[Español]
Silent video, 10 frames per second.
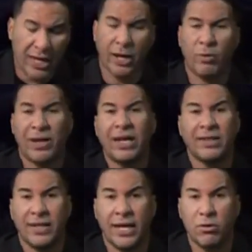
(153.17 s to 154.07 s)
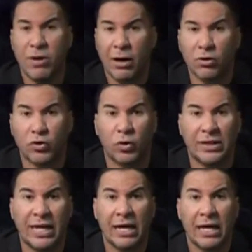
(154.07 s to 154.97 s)
Recuerda que si quiere una
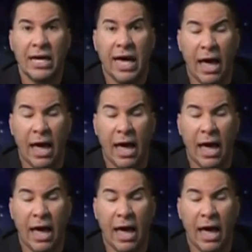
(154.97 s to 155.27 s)
consulta,